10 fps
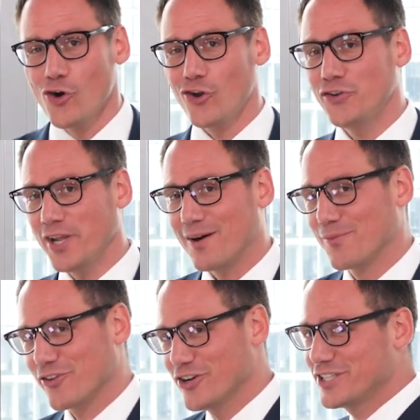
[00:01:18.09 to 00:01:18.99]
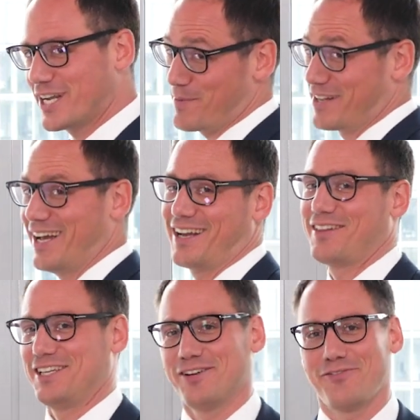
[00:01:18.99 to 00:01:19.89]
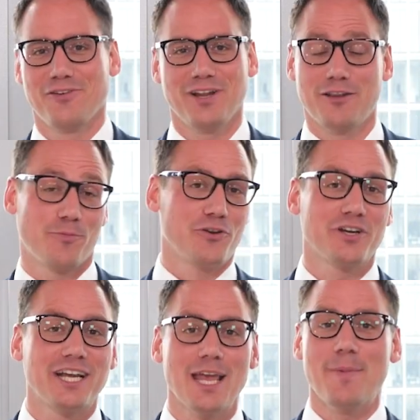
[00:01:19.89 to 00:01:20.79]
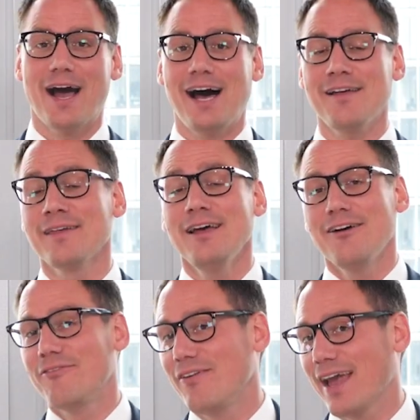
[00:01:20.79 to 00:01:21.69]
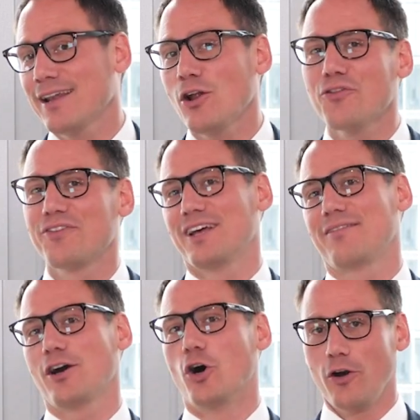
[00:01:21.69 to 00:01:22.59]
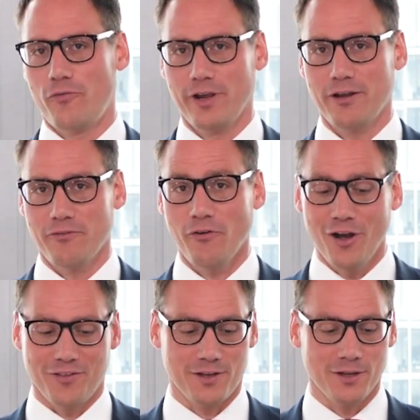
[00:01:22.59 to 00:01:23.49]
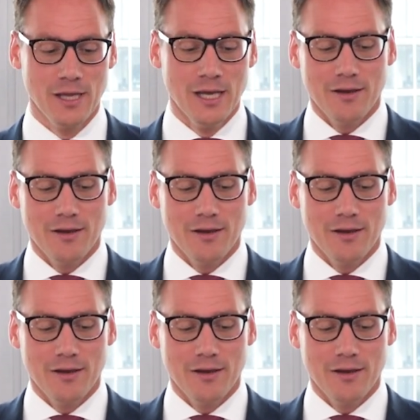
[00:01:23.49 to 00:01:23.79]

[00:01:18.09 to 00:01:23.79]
Und ja, solche Kapitalgesellschaften, insbesondere GmbHs, werden auch sehr, sehr häufig veräußert.